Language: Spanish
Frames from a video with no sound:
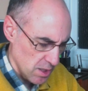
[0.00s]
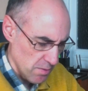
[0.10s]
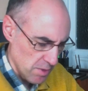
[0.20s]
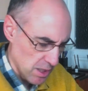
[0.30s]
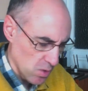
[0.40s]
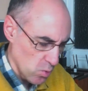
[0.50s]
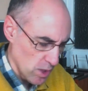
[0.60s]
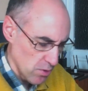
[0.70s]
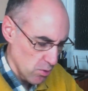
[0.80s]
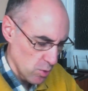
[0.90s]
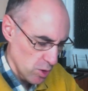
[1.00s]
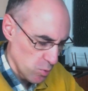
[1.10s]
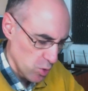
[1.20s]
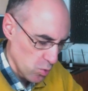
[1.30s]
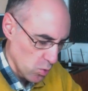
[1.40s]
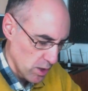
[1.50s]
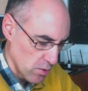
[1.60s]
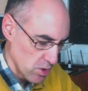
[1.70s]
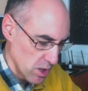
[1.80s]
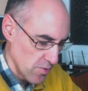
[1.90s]
vale. ¿Cuándo? Bueno, pues cuando
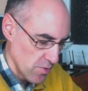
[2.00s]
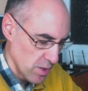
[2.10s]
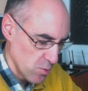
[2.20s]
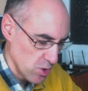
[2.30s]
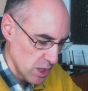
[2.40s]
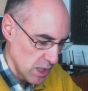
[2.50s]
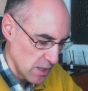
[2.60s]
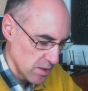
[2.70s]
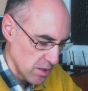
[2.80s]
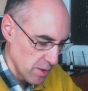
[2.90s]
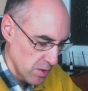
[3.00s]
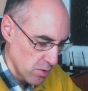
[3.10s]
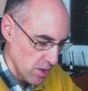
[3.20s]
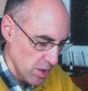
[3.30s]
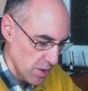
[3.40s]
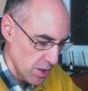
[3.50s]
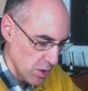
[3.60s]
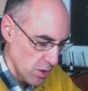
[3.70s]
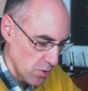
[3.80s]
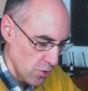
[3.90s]
seleccionamos el activador, es
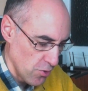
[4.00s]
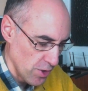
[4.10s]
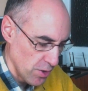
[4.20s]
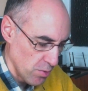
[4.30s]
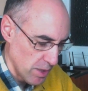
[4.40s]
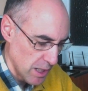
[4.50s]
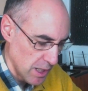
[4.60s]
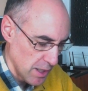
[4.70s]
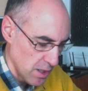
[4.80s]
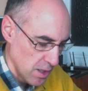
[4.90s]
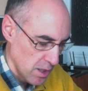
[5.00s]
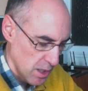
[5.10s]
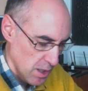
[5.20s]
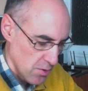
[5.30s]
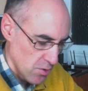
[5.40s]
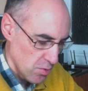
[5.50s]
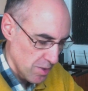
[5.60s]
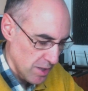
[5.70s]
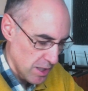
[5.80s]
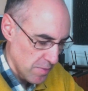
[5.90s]
decir, donde nos va a leer, donde nos va a
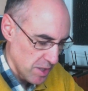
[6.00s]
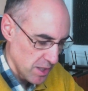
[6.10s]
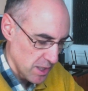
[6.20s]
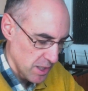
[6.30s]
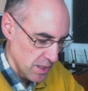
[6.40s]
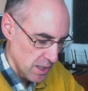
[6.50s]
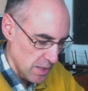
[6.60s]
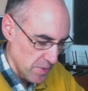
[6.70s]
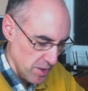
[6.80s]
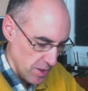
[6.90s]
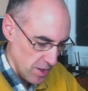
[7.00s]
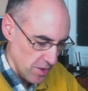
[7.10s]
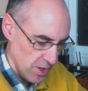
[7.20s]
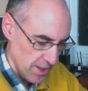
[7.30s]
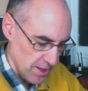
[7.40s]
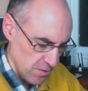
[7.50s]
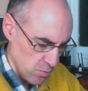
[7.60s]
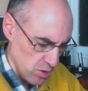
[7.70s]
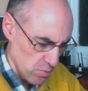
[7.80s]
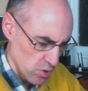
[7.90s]
hacer la medida, en la pinza de excedentes.
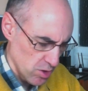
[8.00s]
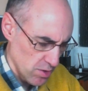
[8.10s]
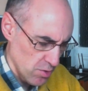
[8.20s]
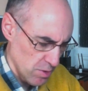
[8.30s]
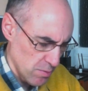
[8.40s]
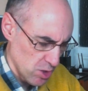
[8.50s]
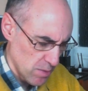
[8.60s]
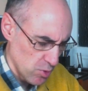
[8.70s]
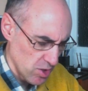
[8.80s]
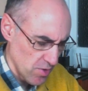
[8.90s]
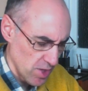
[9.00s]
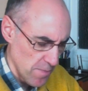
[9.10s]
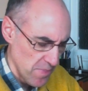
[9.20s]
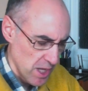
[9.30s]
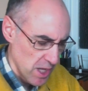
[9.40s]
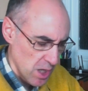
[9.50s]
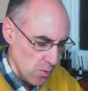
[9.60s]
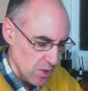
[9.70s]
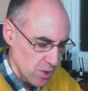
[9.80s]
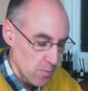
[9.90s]
Bueno, pues nos vamos a potencia
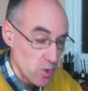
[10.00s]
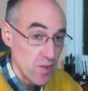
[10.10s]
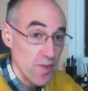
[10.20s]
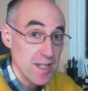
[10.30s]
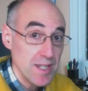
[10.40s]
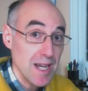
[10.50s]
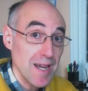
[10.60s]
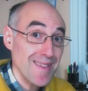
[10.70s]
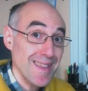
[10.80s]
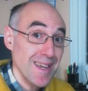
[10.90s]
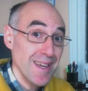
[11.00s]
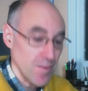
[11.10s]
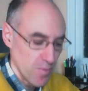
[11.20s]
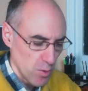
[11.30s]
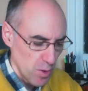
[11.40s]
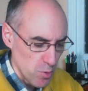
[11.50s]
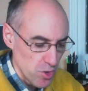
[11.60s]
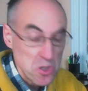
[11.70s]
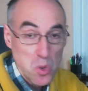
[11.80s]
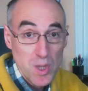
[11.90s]
cuando la potencia sea de, mm, hemos
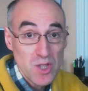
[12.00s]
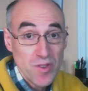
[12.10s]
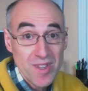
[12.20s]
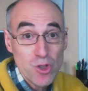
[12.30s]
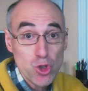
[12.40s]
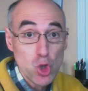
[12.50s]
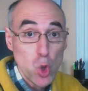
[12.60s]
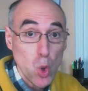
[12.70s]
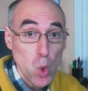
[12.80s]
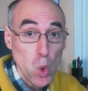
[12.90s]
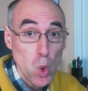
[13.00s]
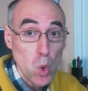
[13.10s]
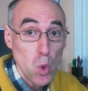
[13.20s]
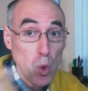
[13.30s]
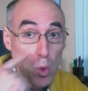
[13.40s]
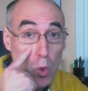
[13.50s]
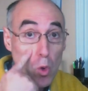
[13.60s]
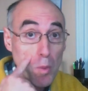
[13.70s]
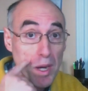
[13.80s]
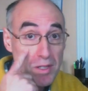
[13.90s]
dicho, 400 o,
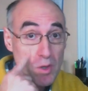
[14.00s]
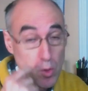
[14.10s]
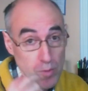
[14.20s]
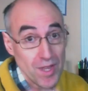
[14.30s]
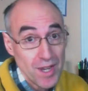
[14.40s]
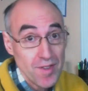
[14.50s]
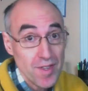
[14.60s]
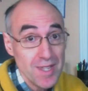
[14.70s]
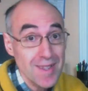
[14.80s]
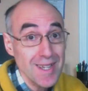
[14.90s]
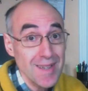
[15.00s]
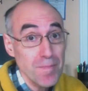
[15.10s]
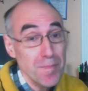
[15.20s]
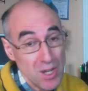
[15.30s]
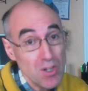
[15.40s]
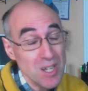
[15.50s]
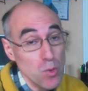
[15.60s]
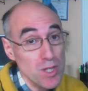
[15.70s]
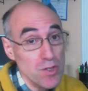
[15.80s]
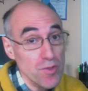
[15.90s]
más, de excedente menores a
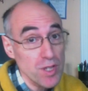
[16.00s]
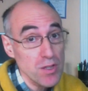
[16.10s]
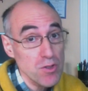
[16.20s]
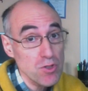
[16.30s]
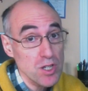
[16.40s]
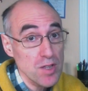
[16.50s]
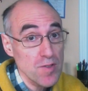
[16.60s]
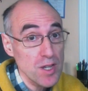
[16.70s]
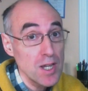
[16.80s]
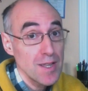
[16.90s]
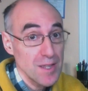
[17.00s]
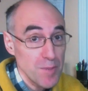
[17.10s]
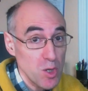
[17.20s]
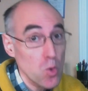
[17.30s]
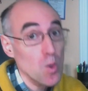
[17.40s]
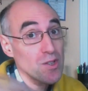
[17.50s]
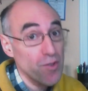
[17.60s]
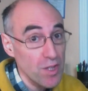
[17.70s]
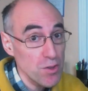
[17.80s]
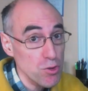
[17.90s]
400, es decir, de menos
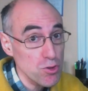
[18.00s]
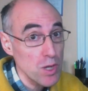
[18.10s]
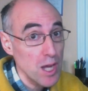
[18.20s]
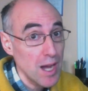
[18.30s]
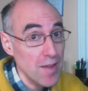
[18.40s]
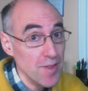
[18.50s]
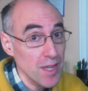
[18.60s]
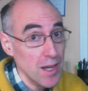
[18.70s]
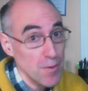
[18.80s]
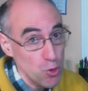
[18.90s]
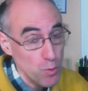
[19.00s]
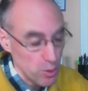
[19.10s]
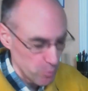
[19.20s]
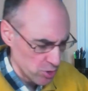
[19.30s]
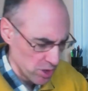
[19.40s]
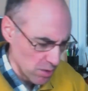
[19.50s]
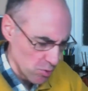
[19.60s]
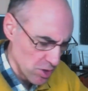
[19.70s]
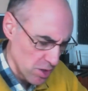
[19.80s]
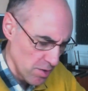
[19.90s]
400 hacia números
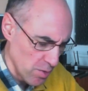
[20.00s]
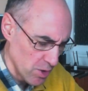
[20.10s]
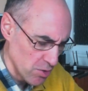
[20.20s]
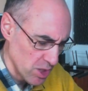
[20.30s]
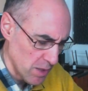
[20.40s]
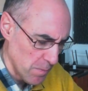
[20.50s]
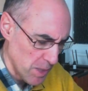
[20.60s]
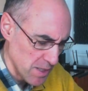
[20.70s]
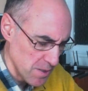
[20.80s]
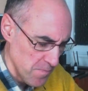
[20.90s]
positivos, es decir, cuando sea más